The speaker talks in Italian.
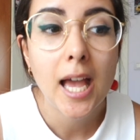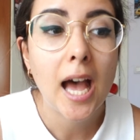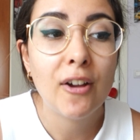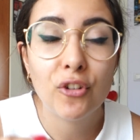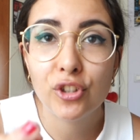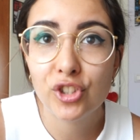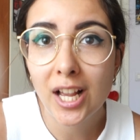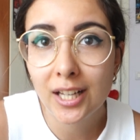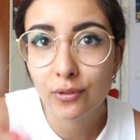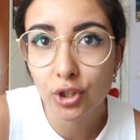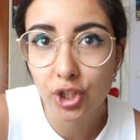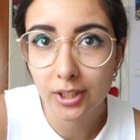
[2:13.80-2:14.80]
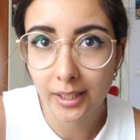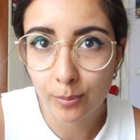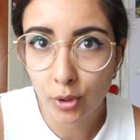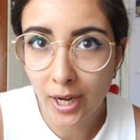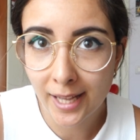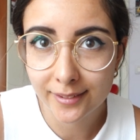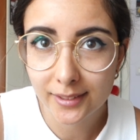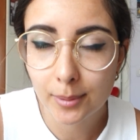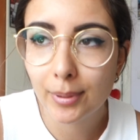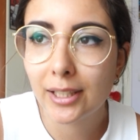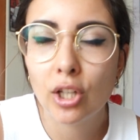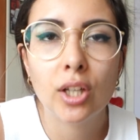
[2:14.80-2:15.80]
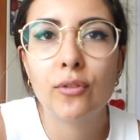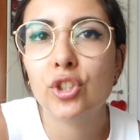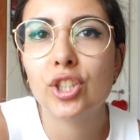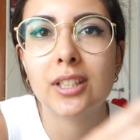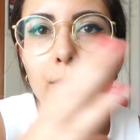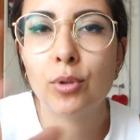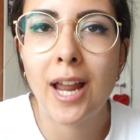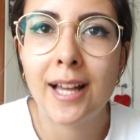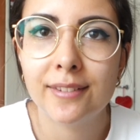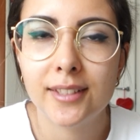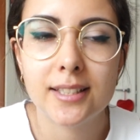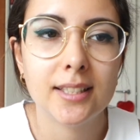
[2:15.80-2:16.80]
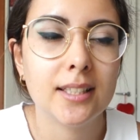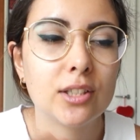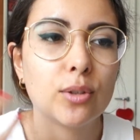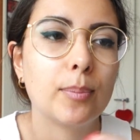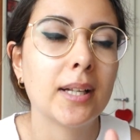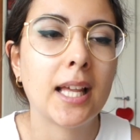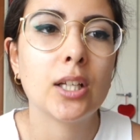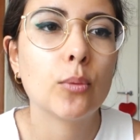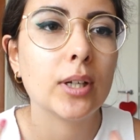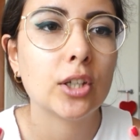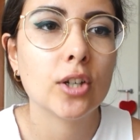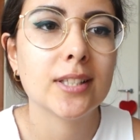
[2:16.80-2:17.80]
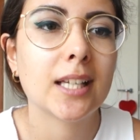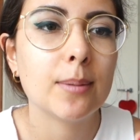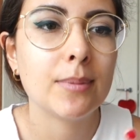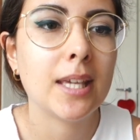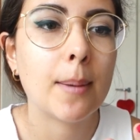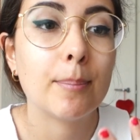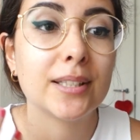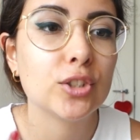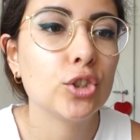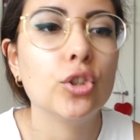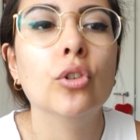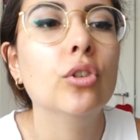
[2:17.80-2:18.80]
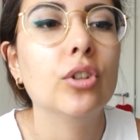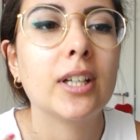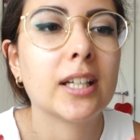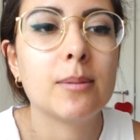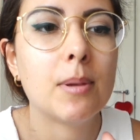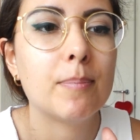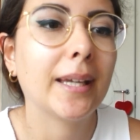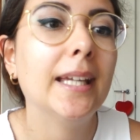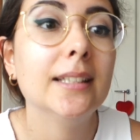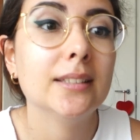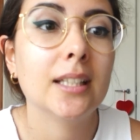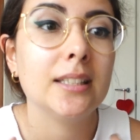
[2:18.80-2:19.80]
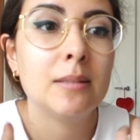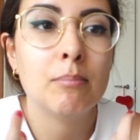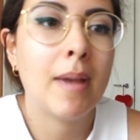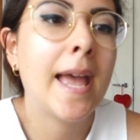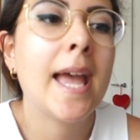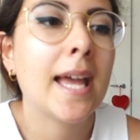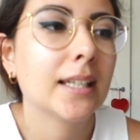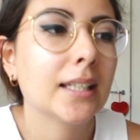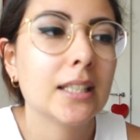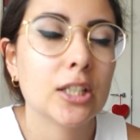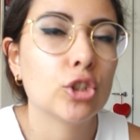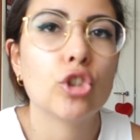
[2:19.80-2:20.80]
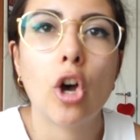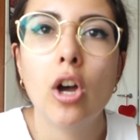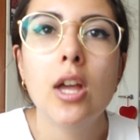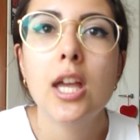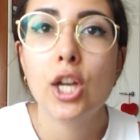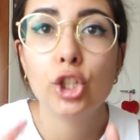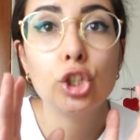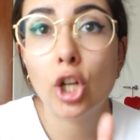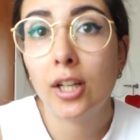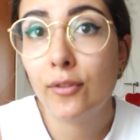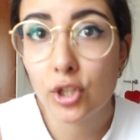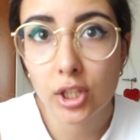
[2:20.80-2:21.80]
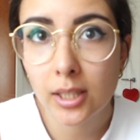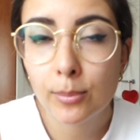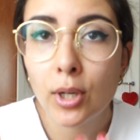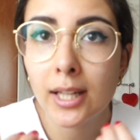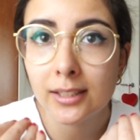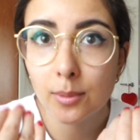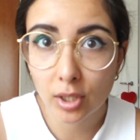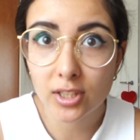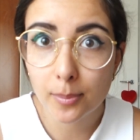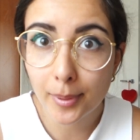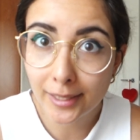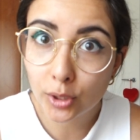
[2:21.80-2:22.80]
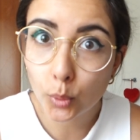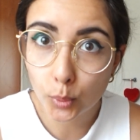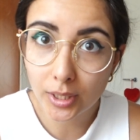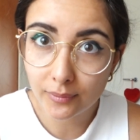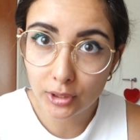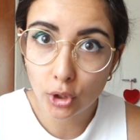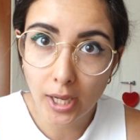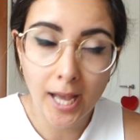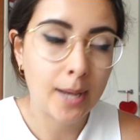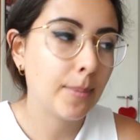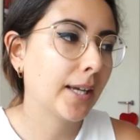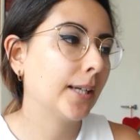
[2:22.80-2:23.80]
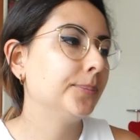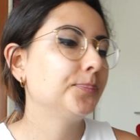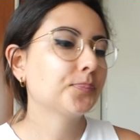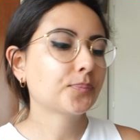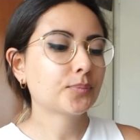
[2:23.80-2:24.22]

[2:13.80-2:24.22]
avevo già la voce tremolante perché io la voce tremolante se inizio a parlare di qualcosa che mi appassiona che mi prende di me, che ne so non ho la voce tremolante però se parlo con una videocamera